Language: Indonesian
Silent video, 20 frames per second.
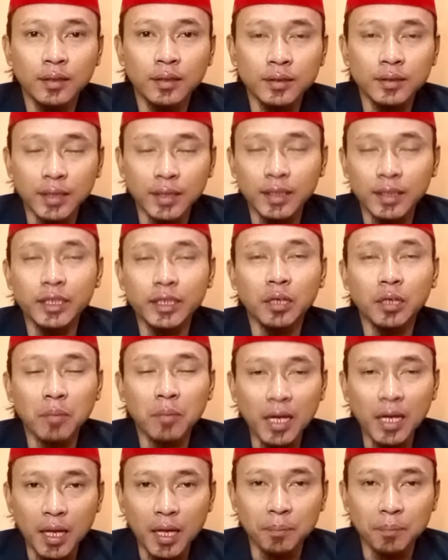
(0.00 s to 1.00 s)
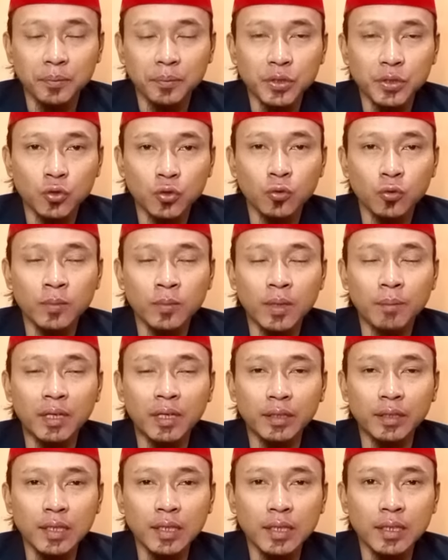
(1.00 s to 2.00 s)
sekian malam,
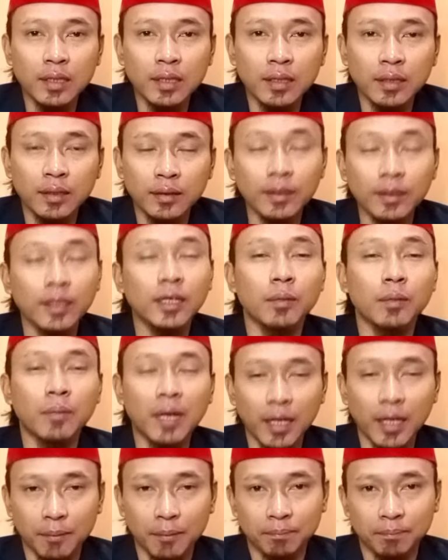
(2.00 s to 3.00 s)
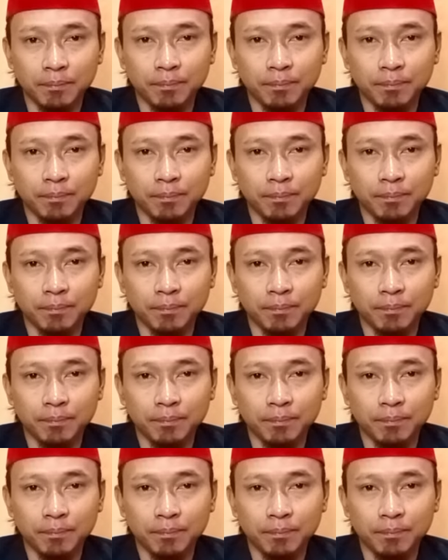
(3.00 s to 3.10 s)
seumpamanya tiga malam.